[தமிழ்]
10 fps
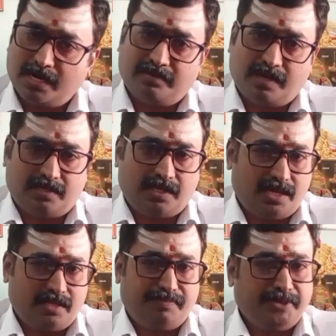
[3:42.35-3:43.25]
ஆண்
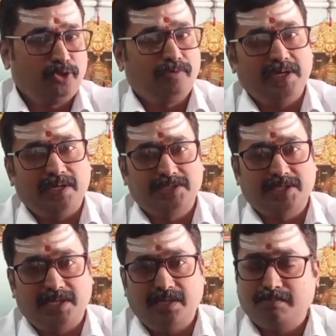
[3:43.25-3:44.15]
அதாவது பித்திரு
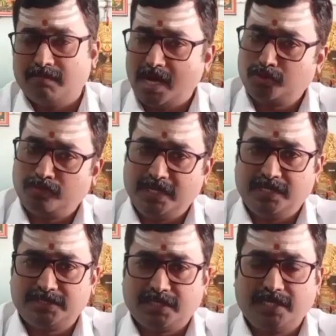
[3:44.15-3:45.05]
வழியிலையும் சரி மாத்திரு
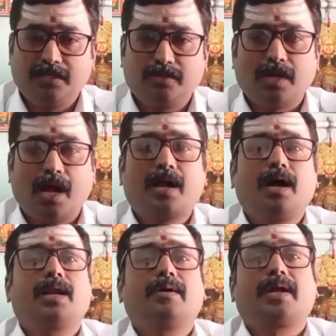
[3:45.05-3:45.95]
வழியிலையும் சரி
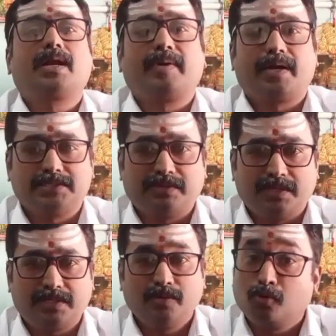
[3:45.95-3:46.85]
அகால மரணம்
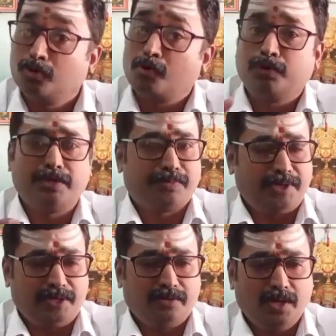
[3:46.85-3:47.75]
அடைஞ்சவங்களுக்கு கொடுக்கக்கூடிய
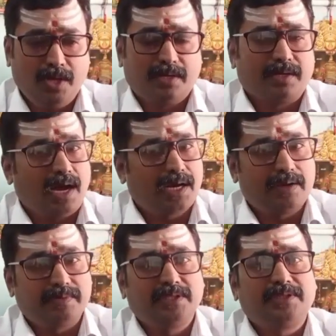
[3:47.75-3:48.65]
பிண்டம்
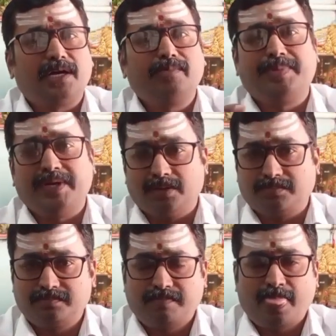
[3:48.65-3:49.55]
நாலாவது தர்ம
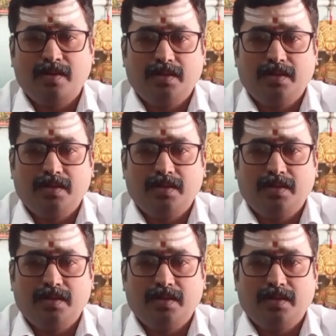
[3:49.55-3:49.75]
பிண்டம்